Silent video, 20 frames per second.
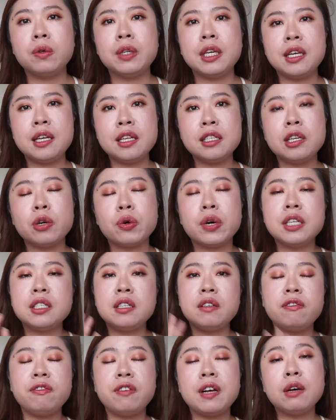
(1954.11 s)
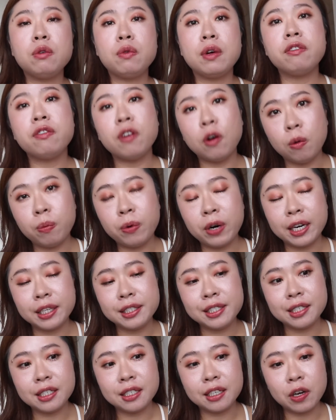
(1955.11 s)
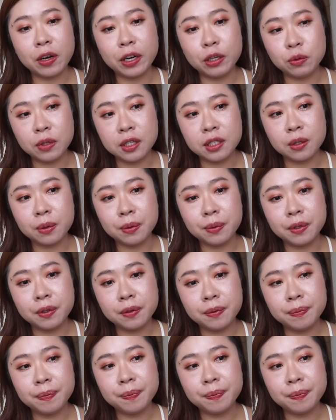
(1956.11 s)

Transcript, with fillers: 我的 i n s t a r r a m 是 fun with opera，记得赶快追踪我，